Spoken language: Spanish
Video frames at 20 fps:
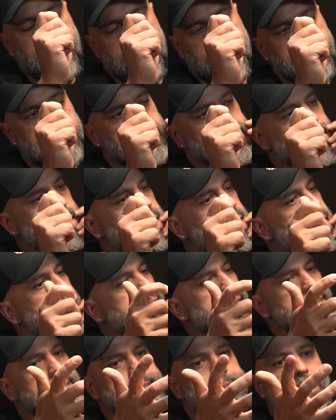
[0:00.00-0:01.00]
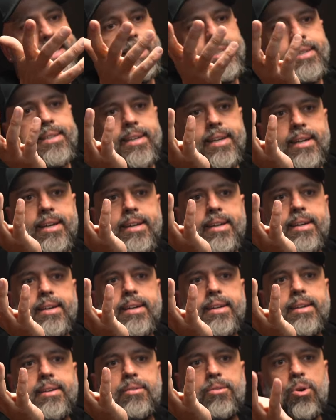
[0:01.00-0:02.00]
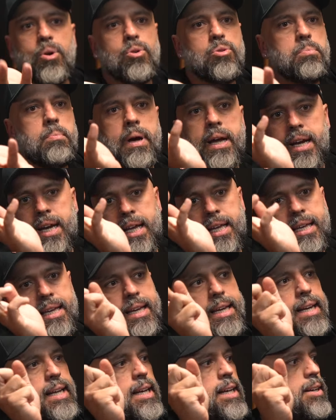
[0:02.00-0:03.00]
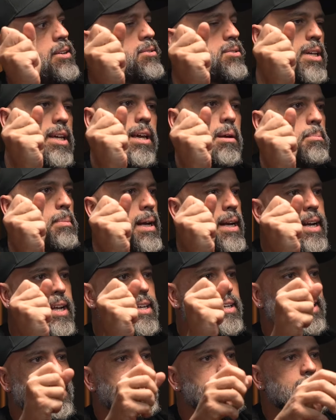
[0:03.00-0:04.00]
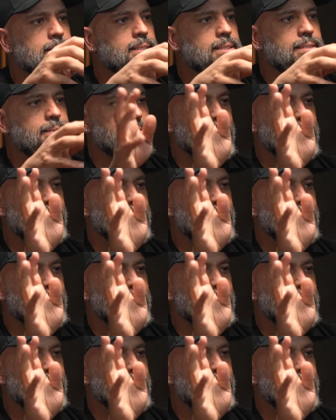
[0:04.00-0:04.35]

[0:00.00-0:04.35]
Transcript: este, eh, road manager, el no sé qué manager, ya ves,